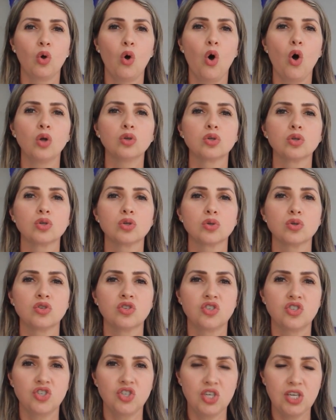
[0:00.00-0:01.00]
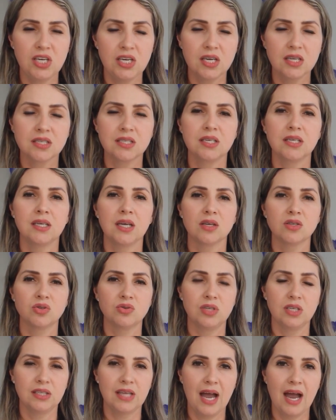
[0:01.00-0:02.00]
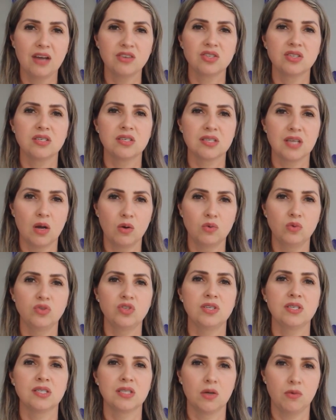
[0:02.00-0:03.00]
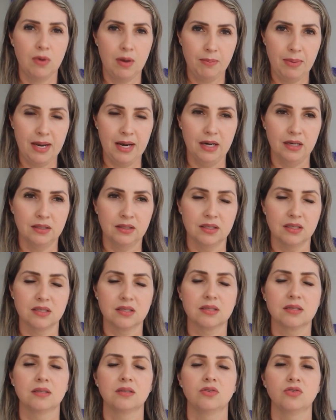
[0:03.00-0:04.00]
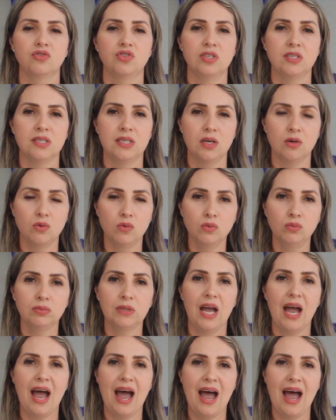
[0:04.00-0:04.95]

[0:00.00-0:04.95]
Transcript: todos os dias em que as unidades de saúde estão estão abertas de segunda